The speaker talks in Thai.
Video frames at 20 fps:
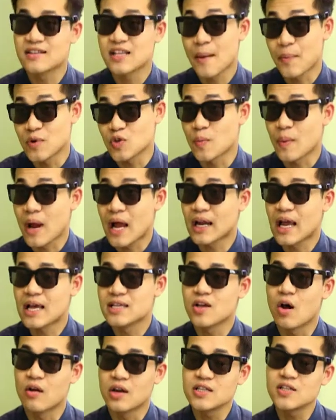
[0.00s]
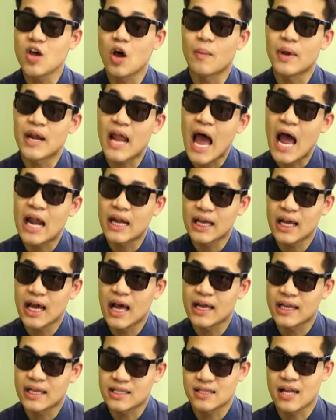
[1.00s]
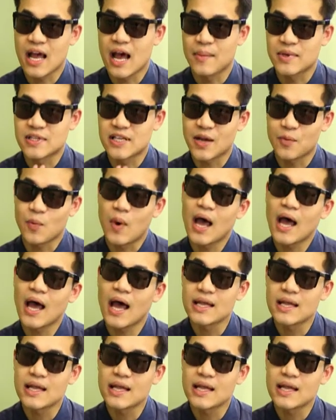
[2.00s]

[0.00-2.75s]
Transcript: จากประสบการณ์การสอนที่สอนมานานเนี่ยค่ะอยากจะถามอาจารย์ว่า